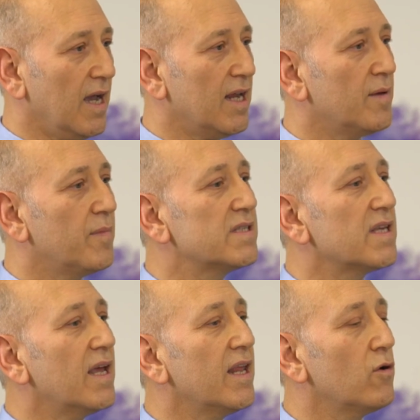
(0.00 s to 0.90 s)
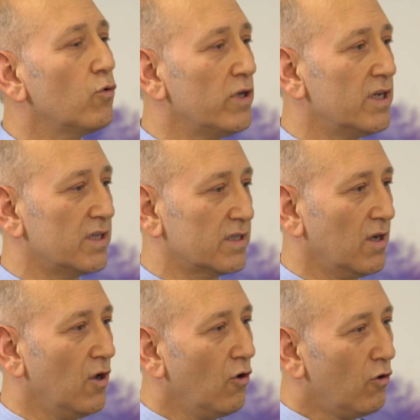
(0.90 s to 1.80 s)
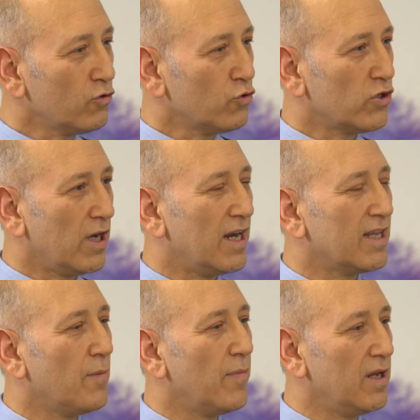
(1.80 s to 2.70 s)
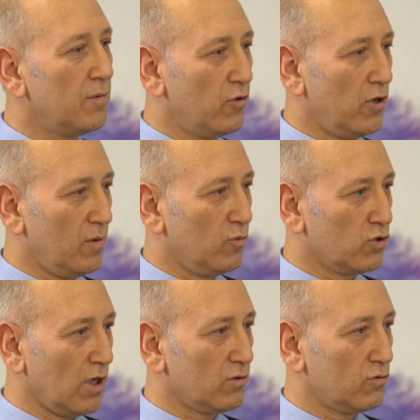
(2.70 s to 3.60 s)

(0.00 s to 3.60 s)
Yani mesaneyi uyarır. O tür şeylerden belli bir dönem uzak